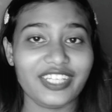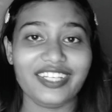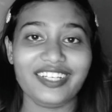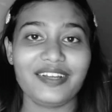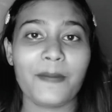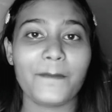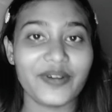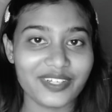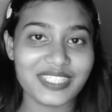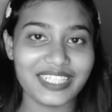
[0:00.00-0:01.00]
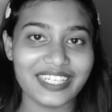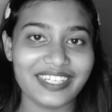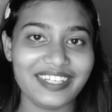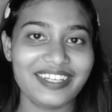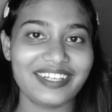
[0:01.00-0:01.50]
मुझे पर्सनली
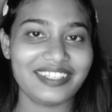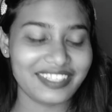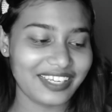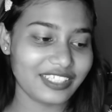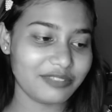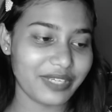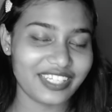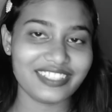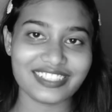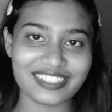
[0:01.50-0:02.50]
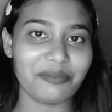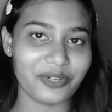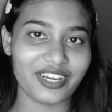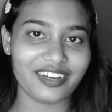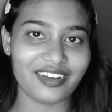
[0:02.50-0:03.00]
ये एक्सपीरियंस इसलिए
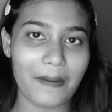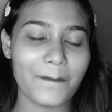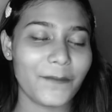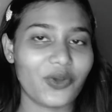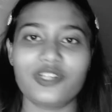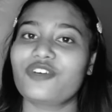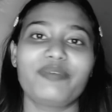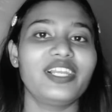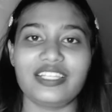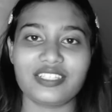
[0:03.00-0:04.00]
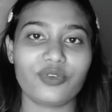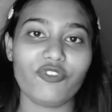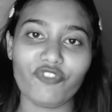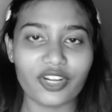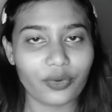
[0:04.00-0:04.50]
बुरा लगा बिकॉज ऑफ माई लेंस
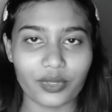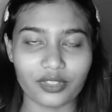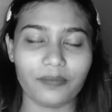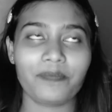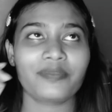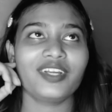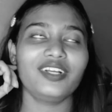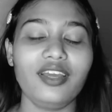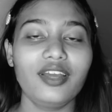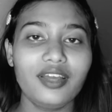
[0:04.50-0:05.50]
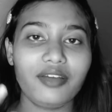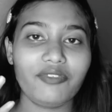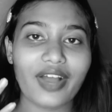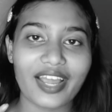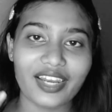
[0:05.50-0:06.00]
क्योंकि वो फटा हुआ था
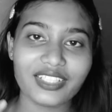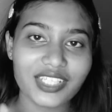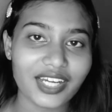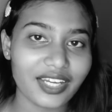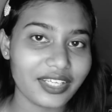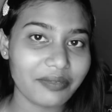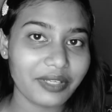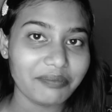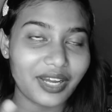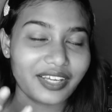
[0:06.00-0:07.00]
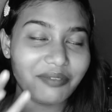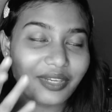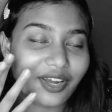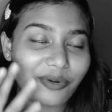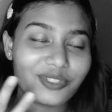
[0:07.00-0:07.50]
वो आईलेंस लगाने के बाद बाकी
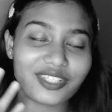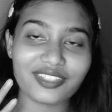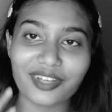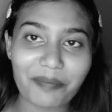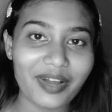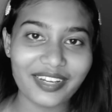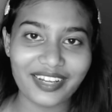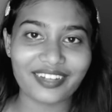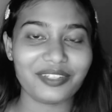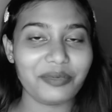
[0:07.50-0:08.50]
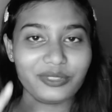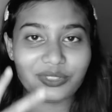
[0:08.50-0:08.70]
मेरी आंखों से इतना पानी आ रहा था